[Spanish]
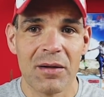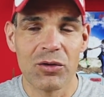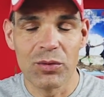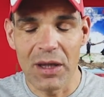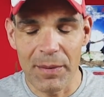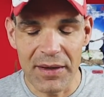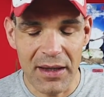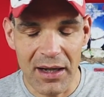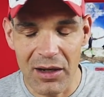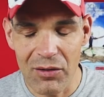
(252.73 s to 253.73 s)
tuve una especie
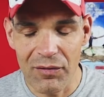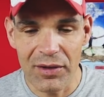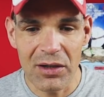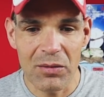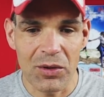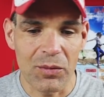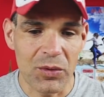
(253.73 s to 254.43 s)
de escalofrío, bueno,